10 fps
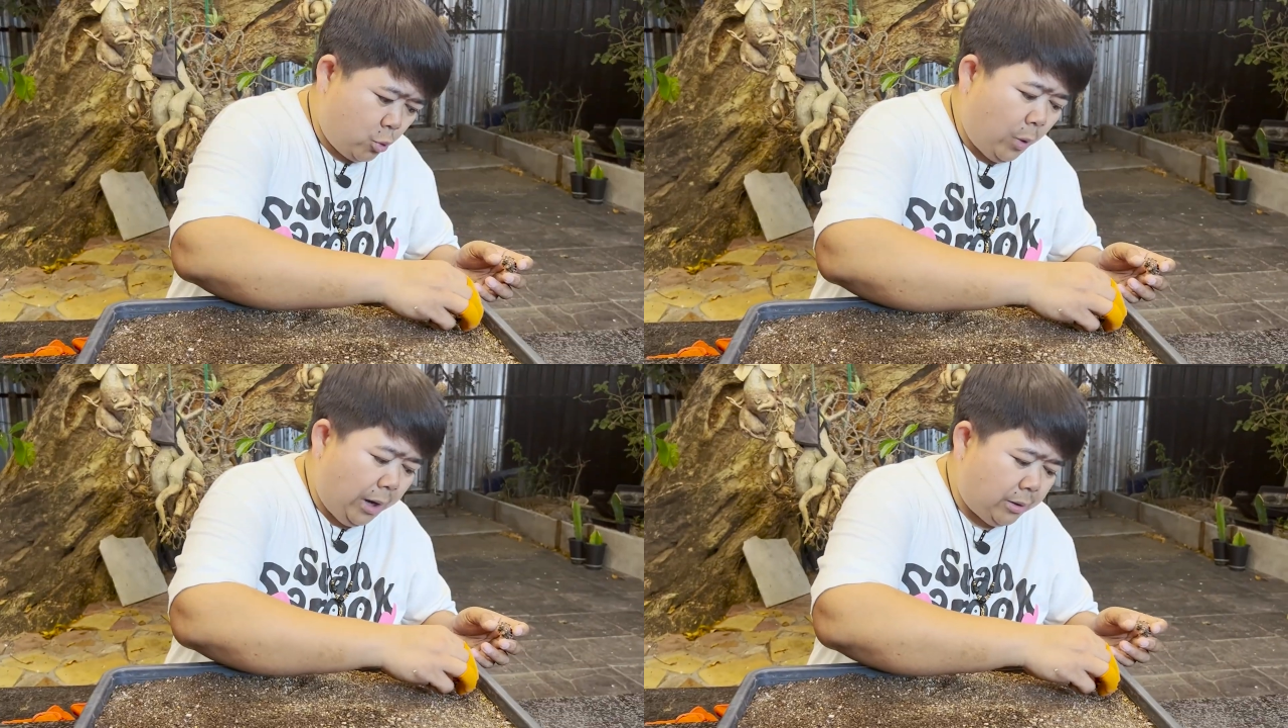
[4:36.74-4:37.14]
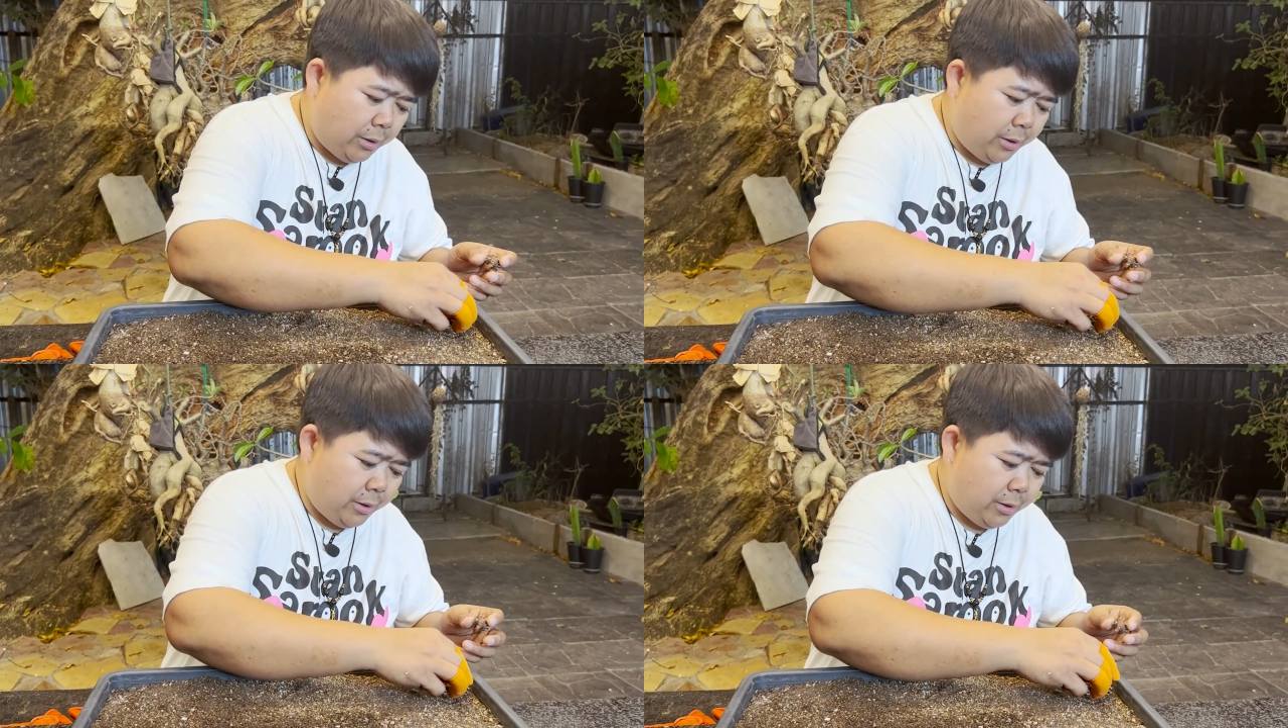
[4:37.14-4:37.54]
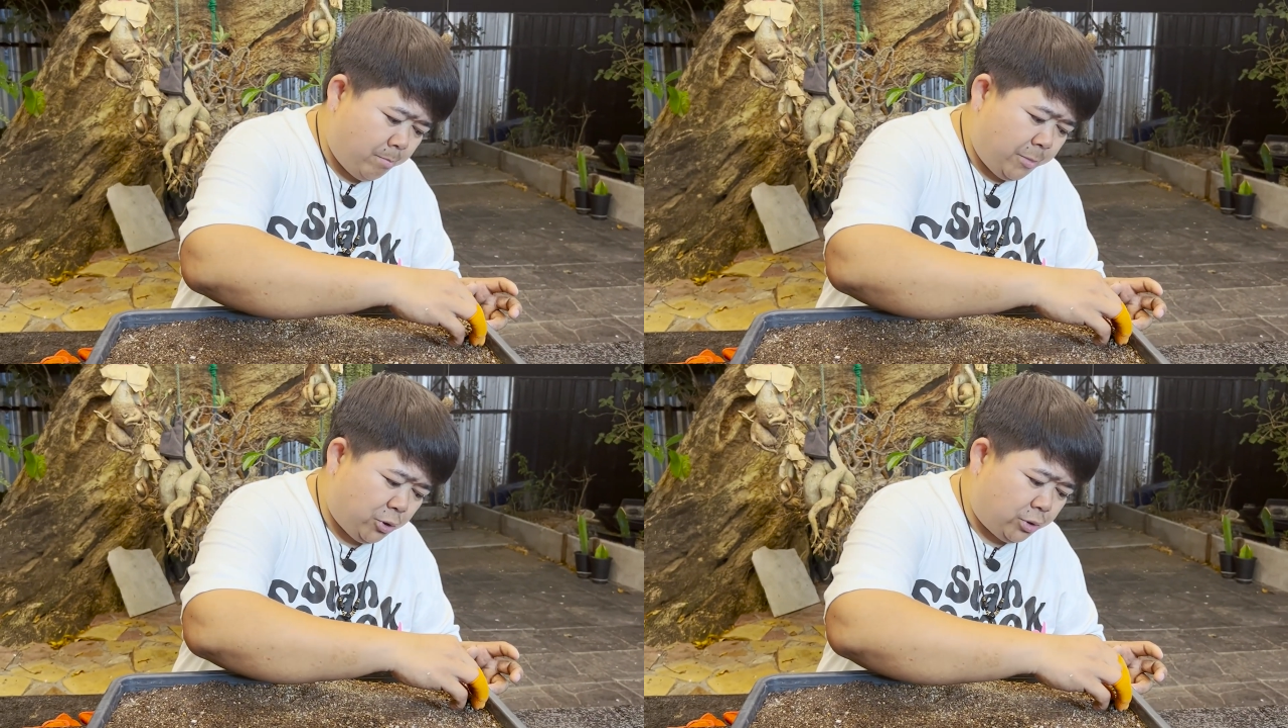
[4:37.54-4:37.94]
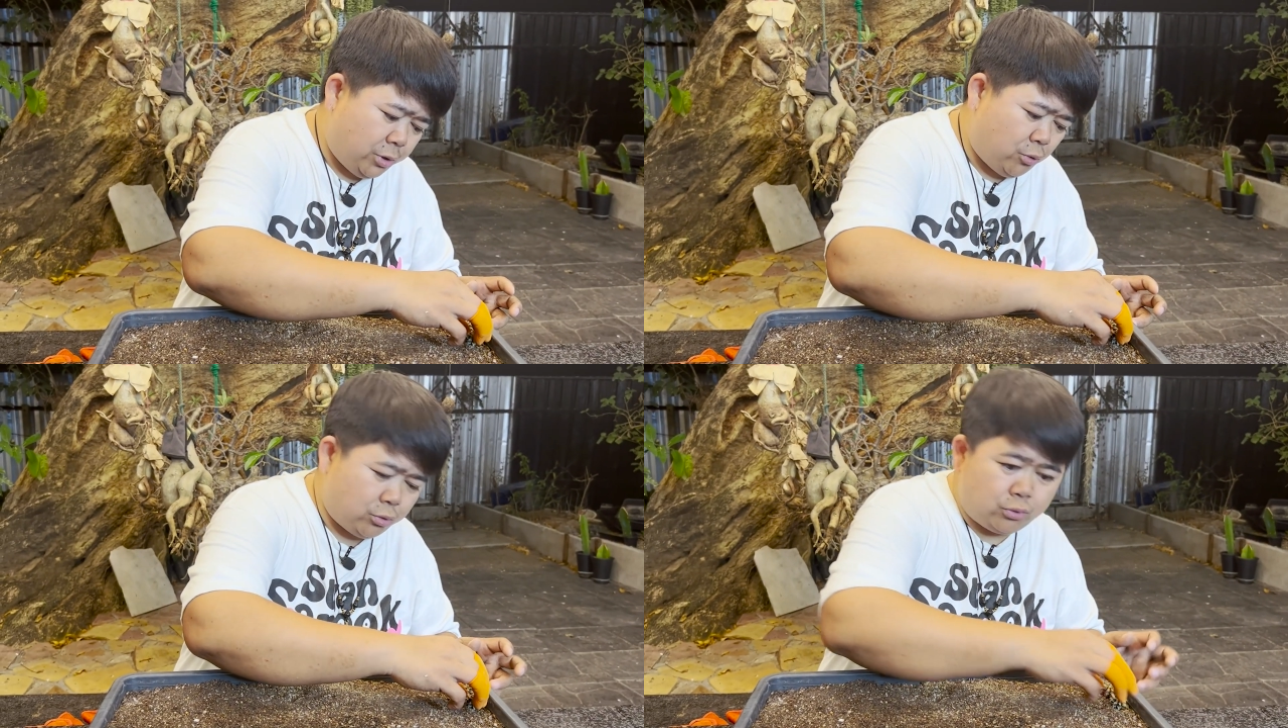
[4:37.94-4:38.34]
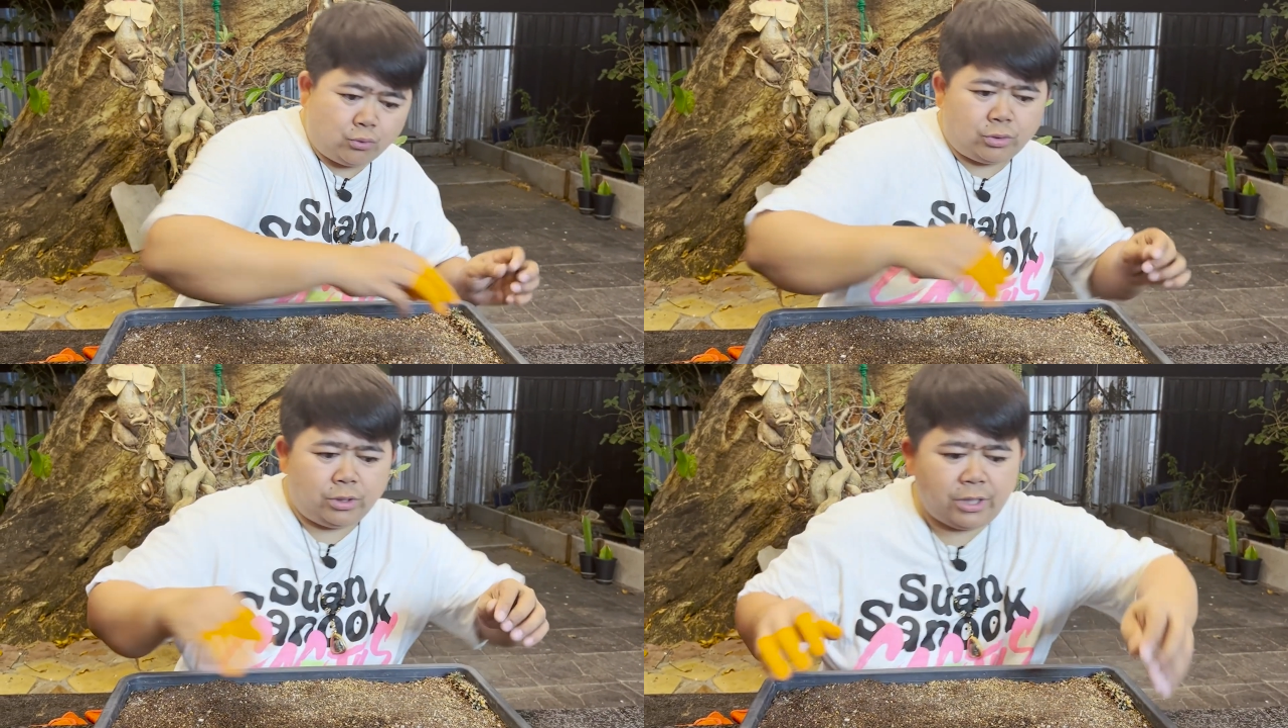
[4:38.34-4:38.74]
วางเลยไม่ต้องดึงขนตู
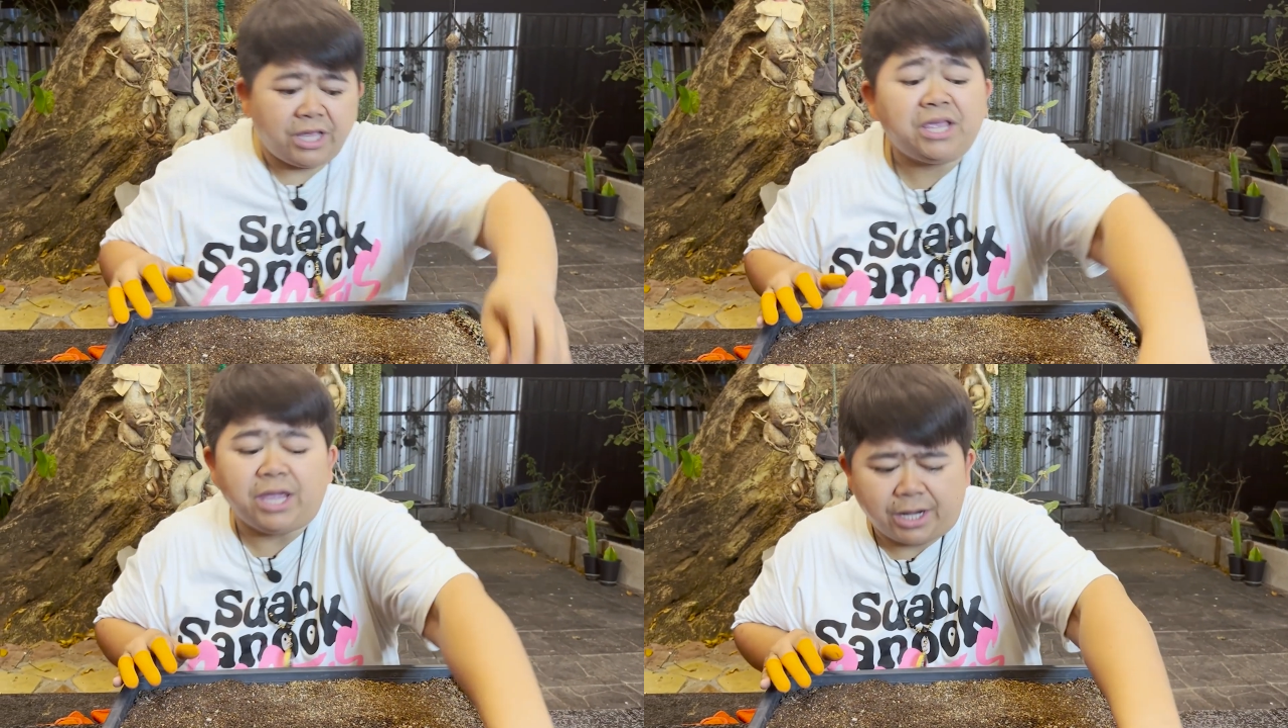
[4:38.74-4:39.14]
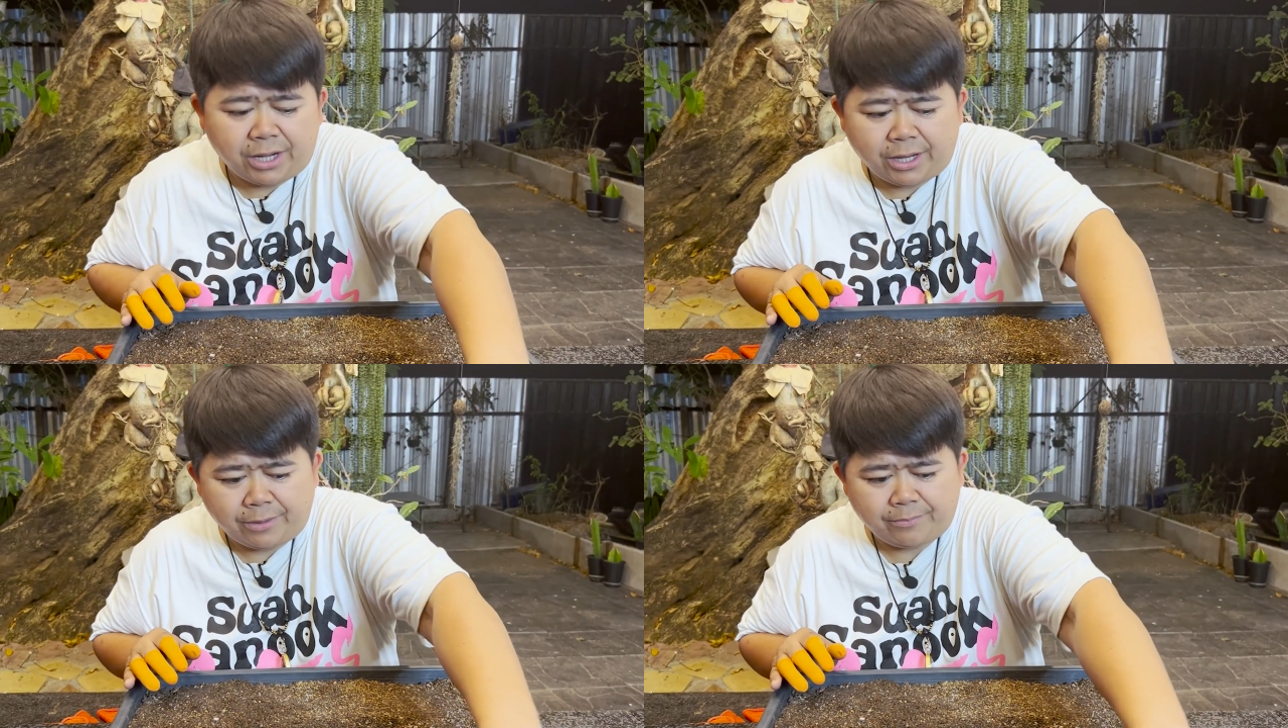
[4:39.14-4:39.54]
ดขี้เกียจนั่นเอง